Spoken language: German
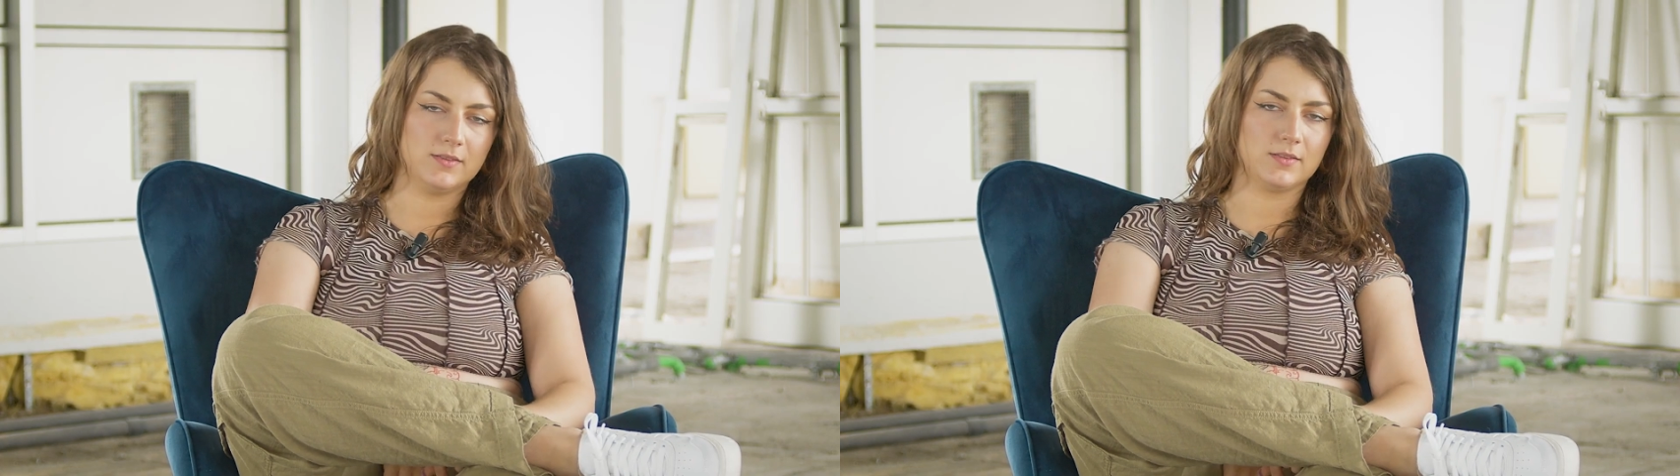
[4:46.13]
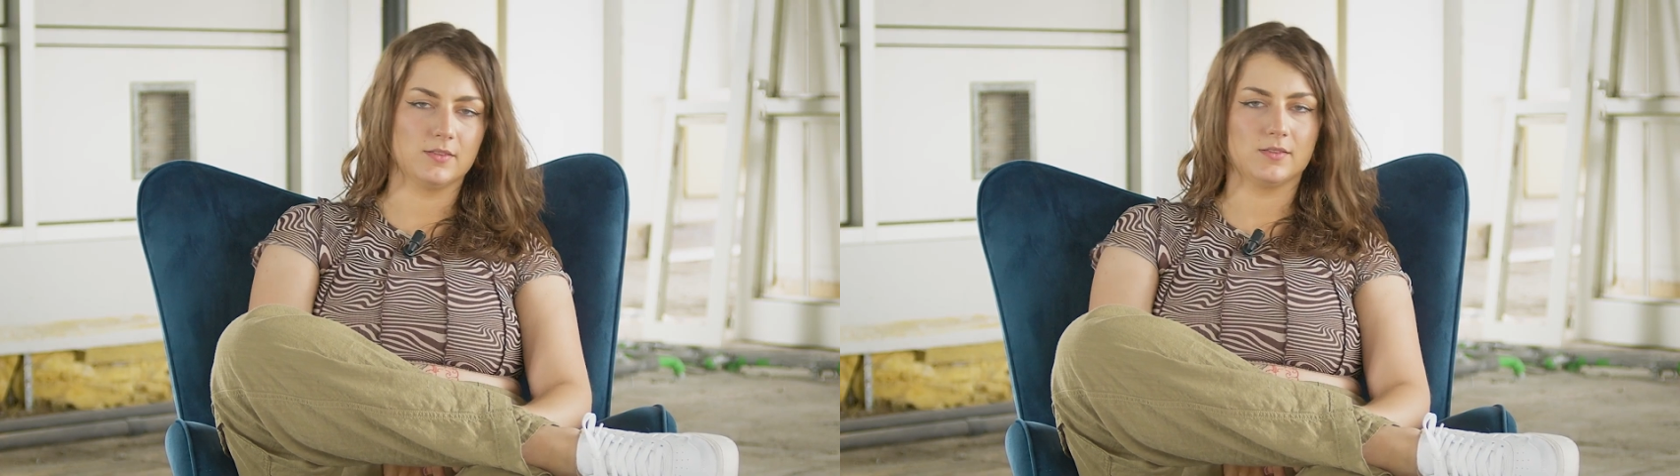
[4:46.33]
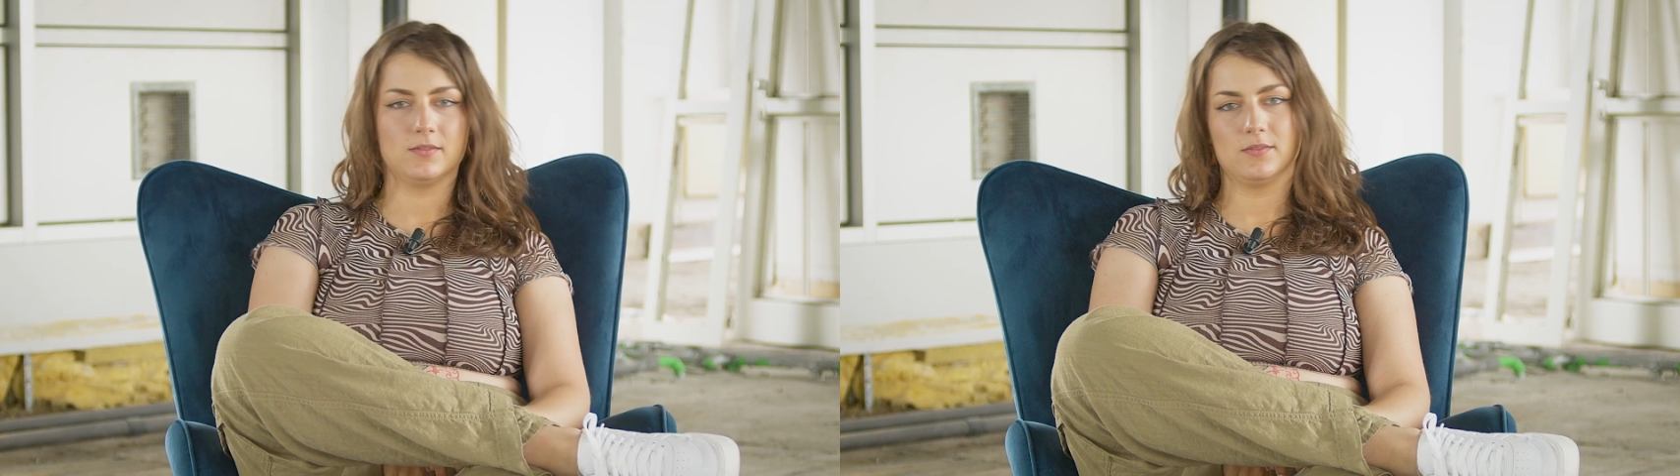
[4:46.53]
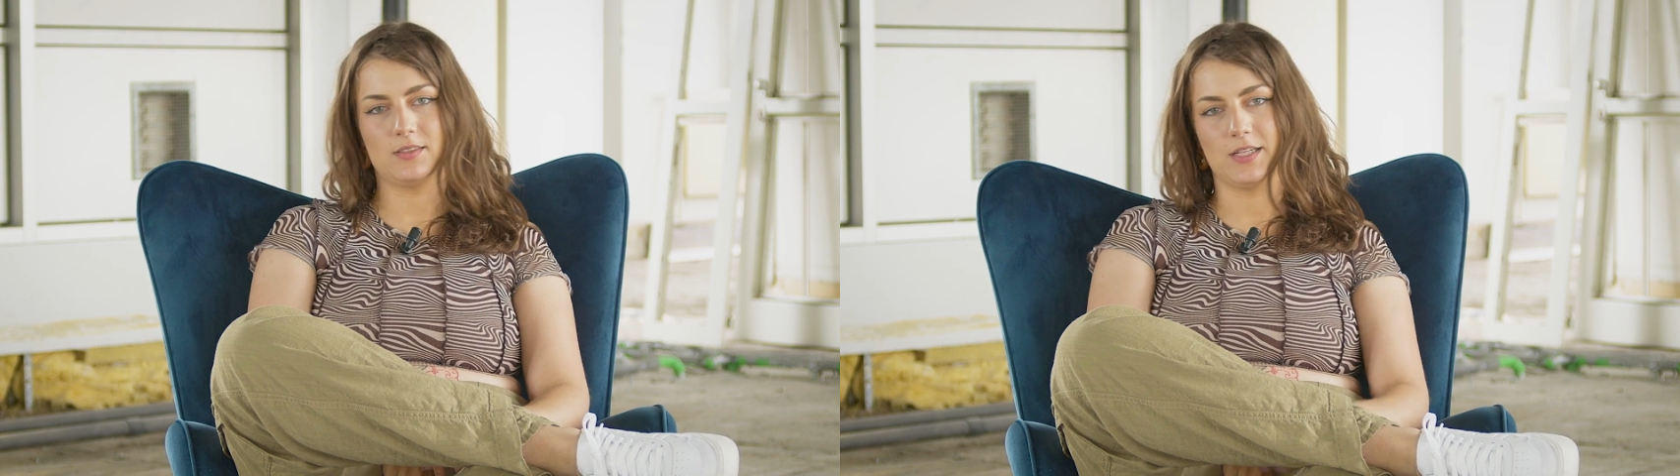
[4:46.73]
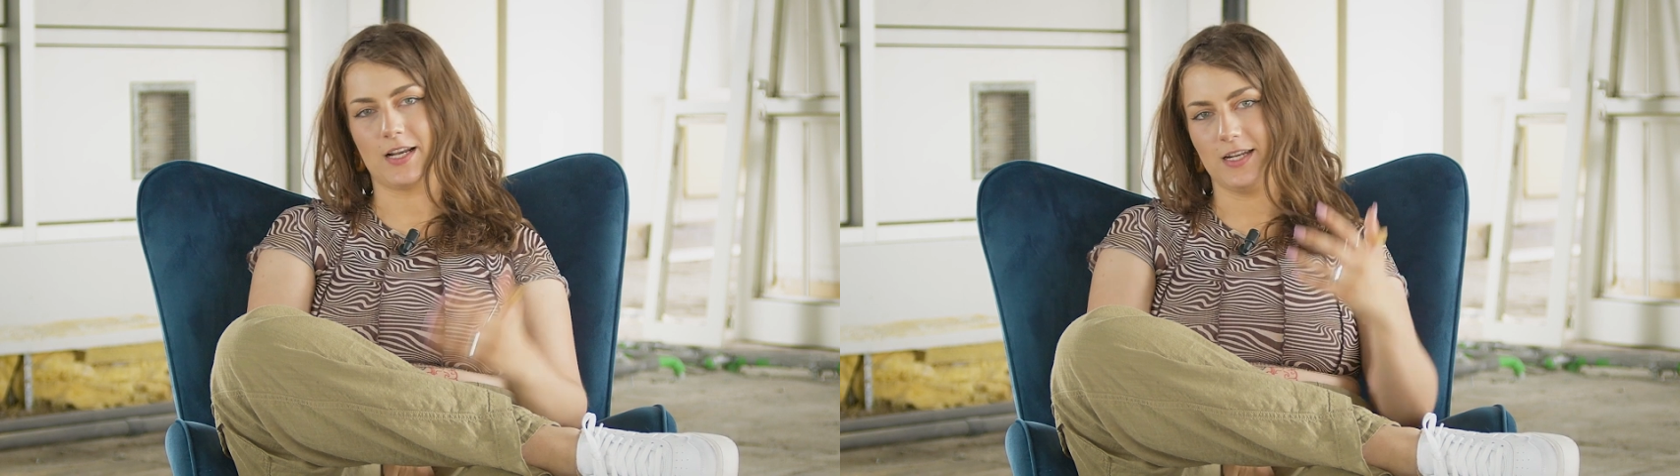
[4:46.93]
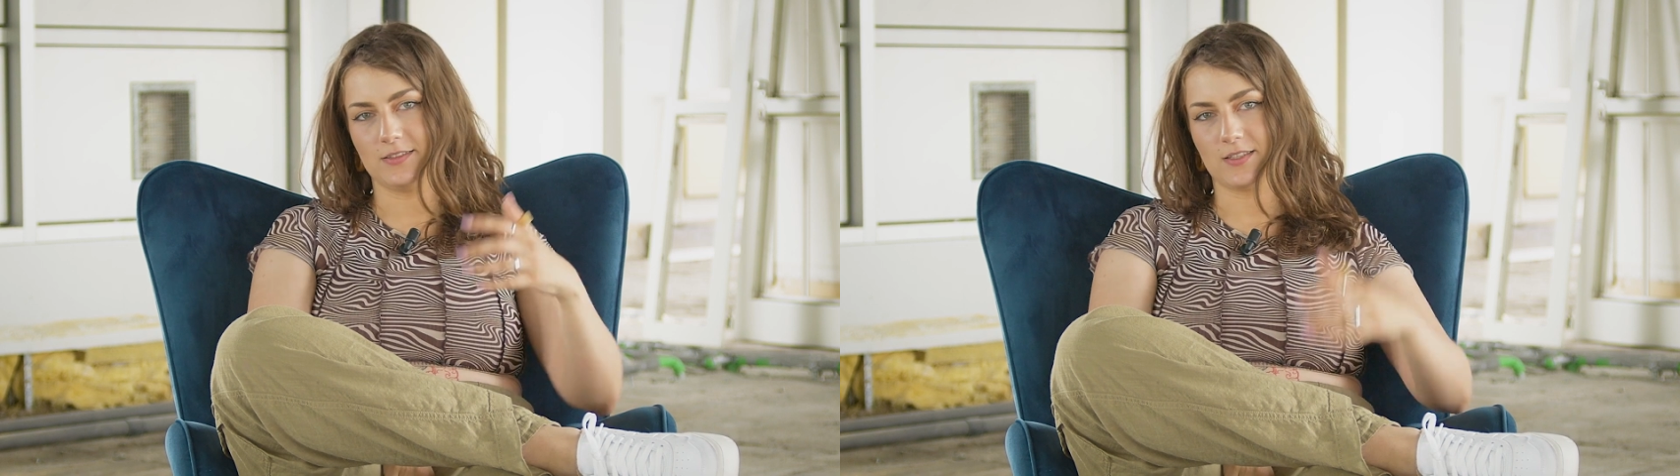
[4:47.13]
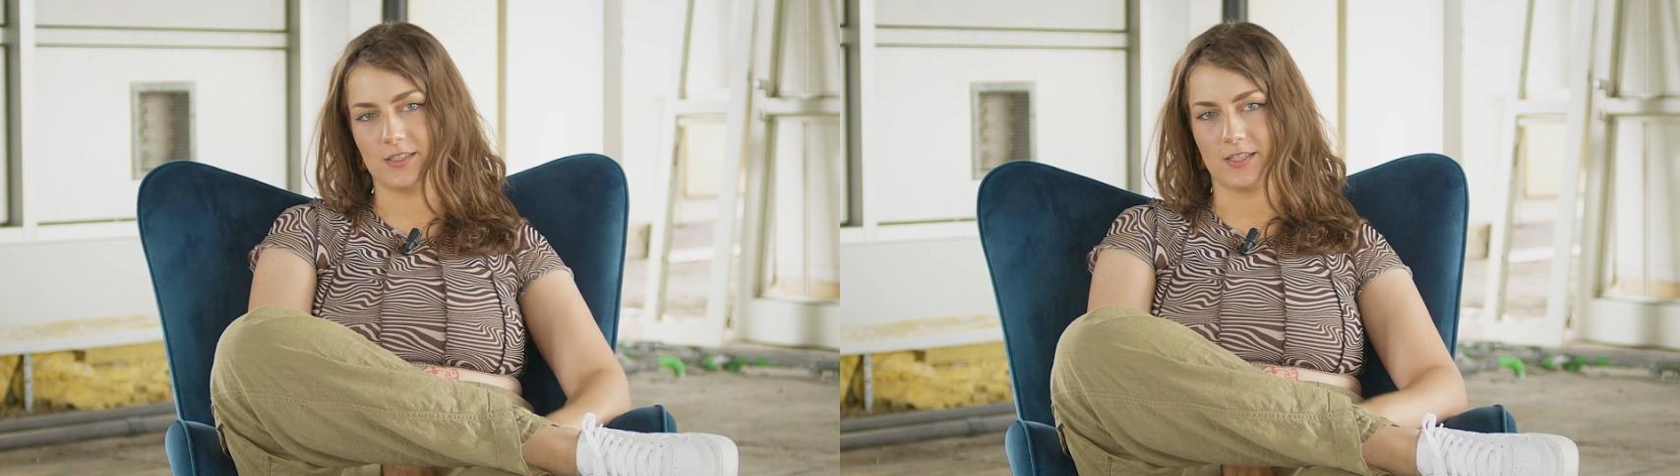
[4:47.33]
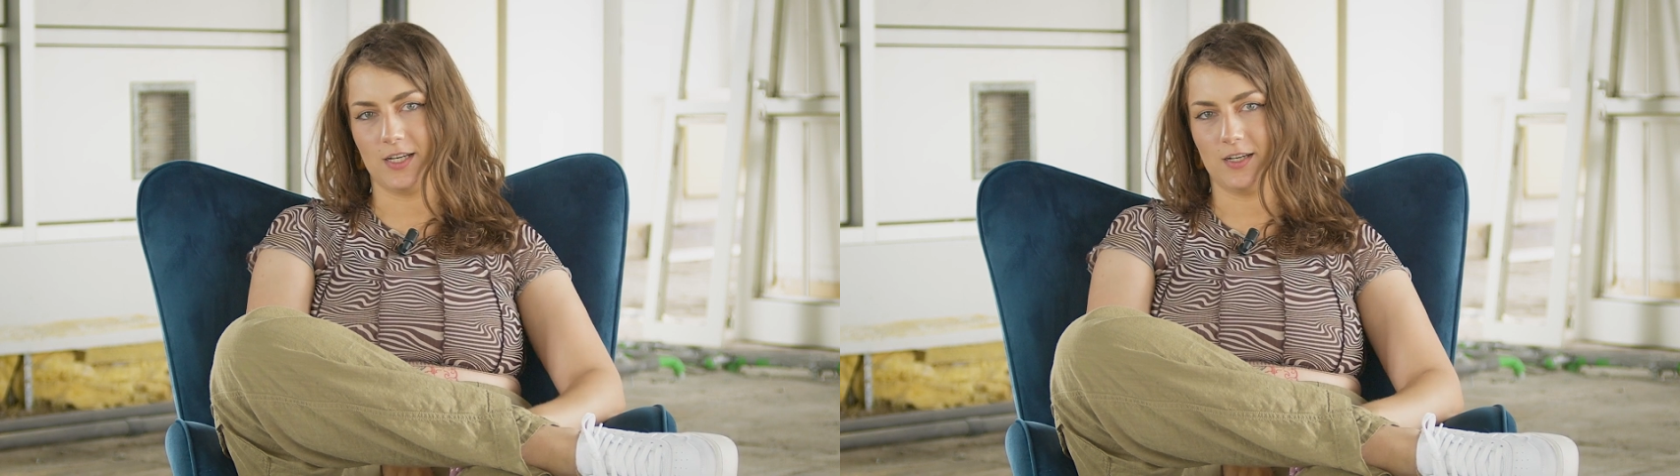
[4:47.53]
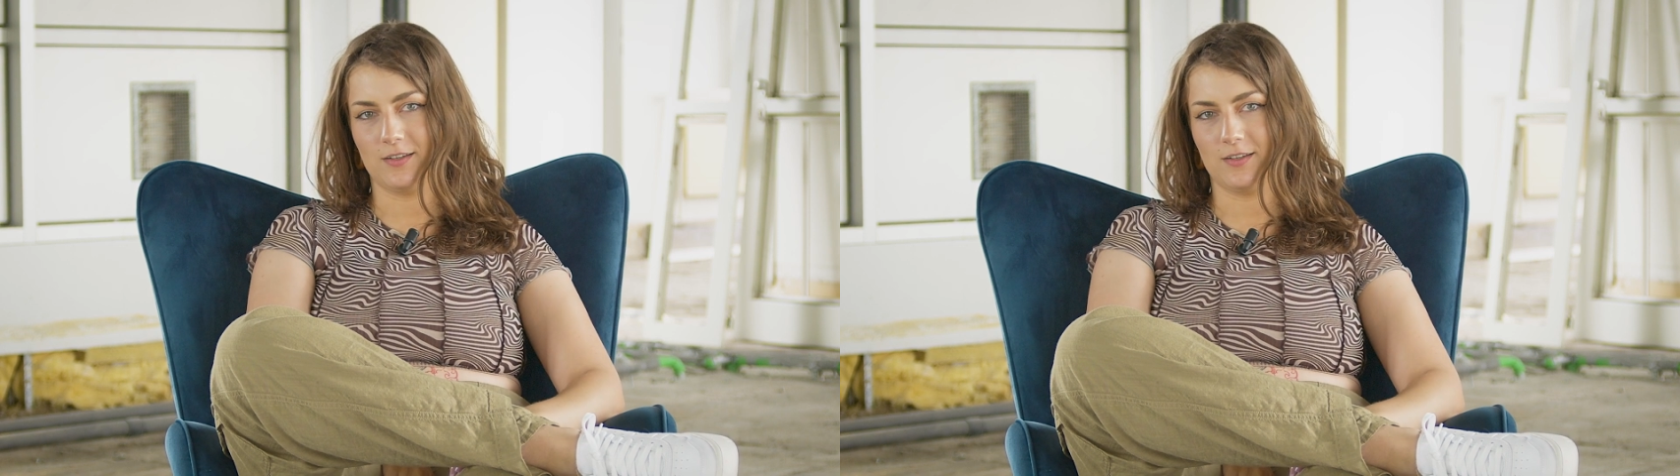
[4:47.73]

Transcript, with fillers: So, dann klingt's halt geiler.